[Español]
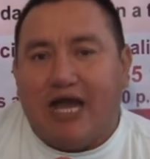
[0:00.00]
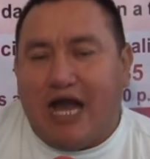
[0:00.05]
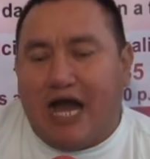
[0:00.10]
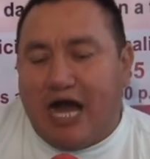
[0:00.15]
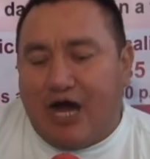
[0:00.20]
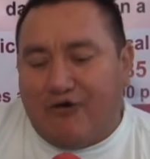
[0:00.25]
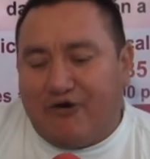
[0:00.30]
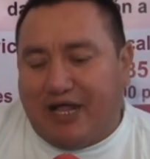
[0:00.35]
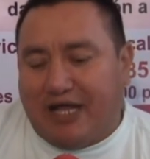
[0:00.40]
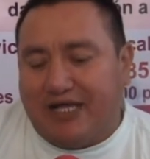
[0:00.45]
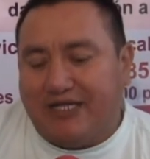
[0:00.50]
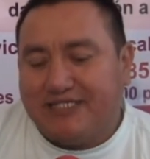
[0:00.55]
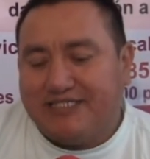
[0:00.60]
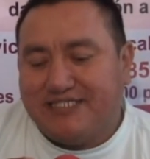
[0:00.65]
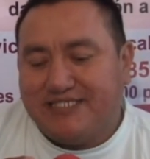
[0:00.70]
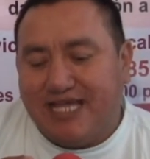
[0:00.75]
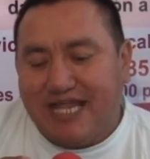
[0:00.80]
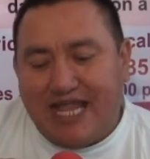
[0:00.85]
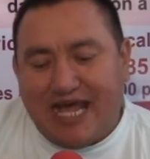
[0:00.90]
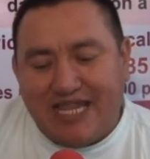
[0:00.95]
Ahora,
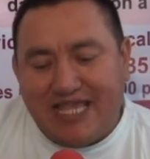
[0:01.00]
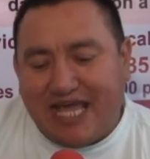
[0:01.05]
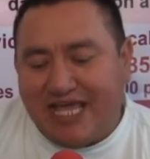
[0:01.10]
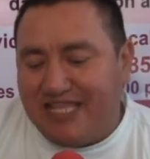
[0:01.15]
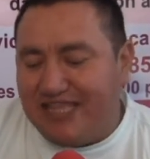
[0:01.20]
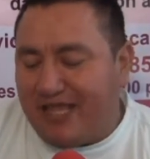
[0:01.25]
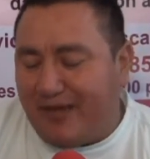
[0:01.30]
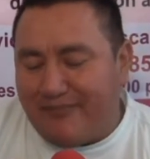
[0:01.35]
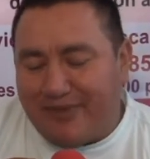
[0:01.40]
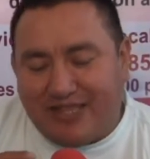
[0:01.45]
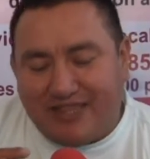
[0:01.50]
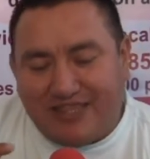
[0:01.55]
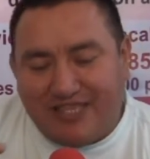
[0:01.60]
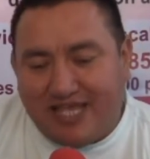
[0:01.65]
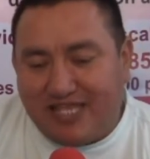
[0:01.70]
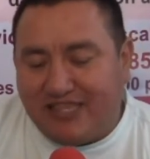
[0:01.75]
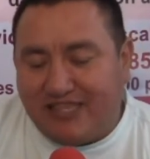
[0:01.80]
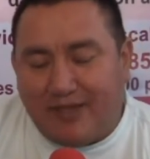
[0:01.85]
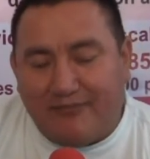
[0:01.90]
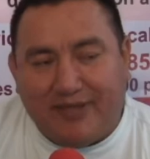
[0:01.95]
si el área
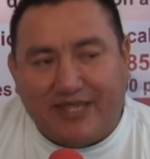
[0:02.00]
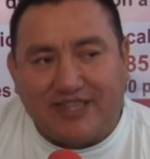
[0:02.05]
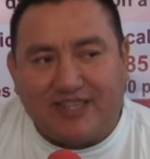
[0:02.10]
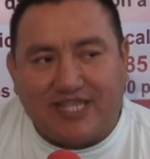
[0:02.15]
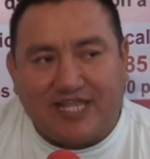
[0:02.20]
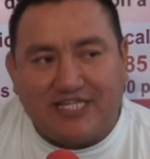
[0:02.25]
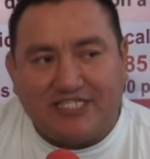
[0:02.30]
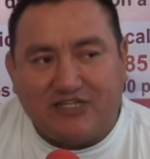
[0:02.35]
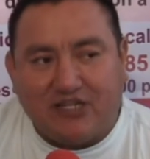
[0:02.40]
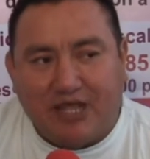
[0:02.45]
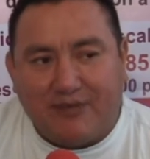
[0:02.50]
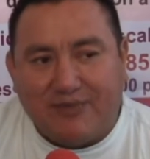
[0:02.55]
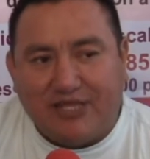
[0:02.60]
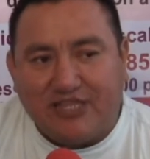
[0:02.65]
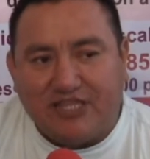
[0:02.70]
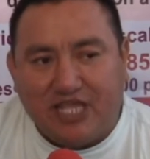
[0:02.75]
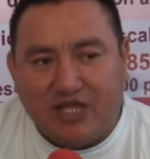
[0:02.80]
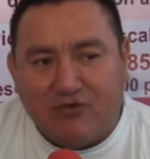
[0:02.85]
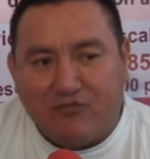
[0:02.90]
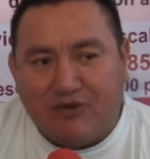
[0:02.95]
independientemente es
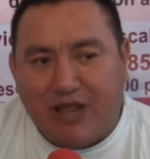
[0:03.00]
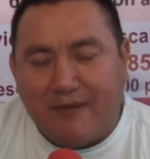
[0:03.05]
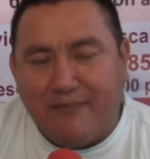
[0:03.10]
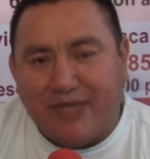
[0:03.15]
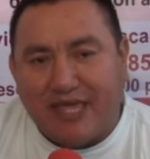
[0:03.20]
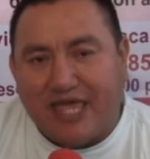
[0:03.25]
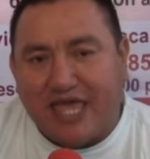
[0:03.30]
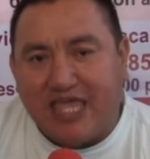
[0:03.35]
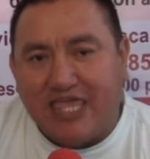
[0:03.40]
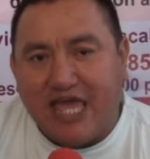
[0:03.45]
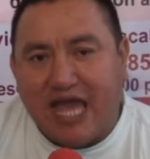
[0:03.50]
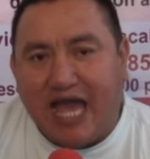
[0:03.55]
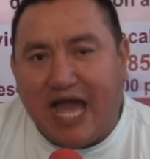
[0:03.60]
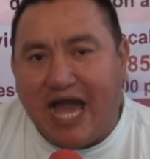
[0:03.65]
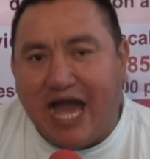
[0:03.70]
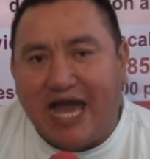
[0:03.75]
solamente una pequeña